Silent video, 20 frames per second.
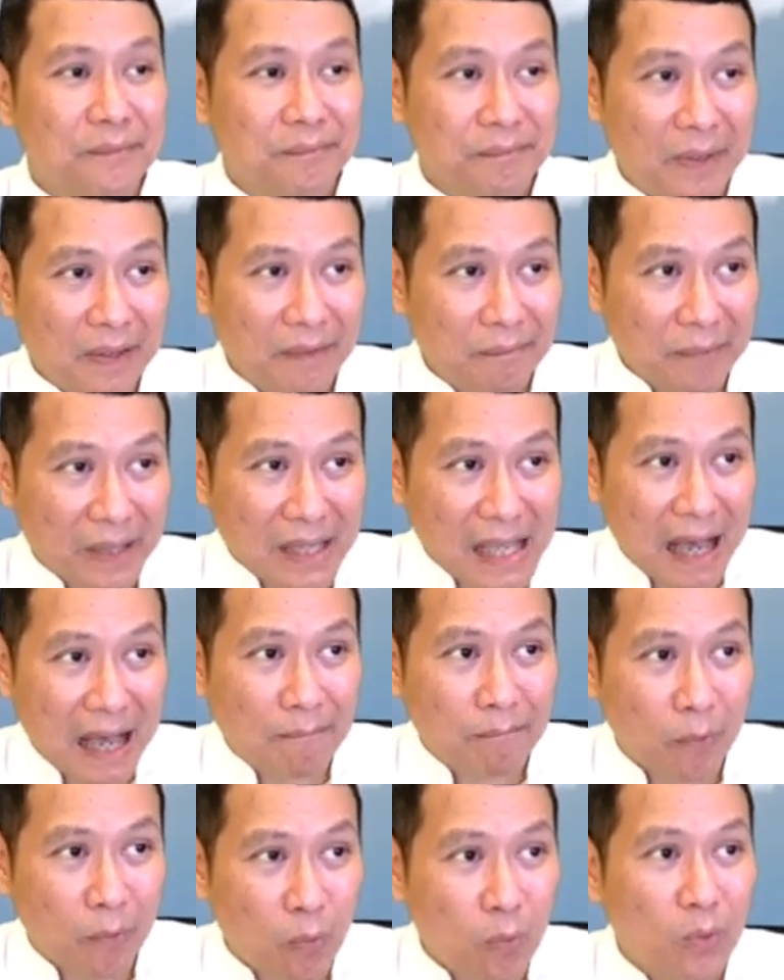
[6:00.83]
ไปพยายา
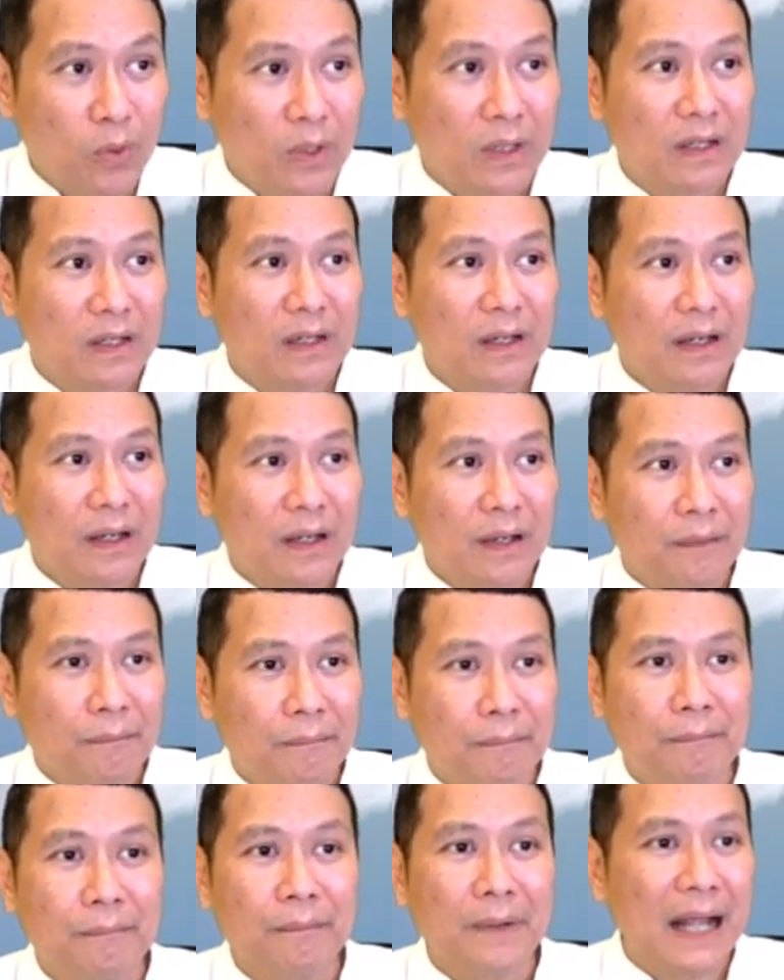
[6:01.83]
มพูด
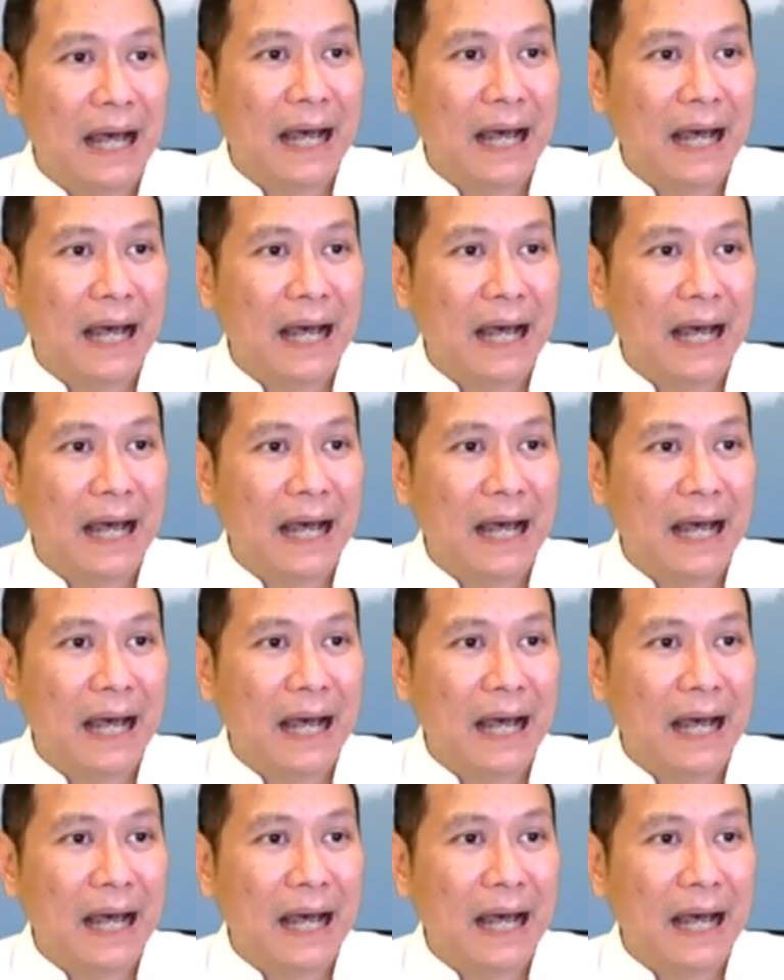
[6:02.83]
พ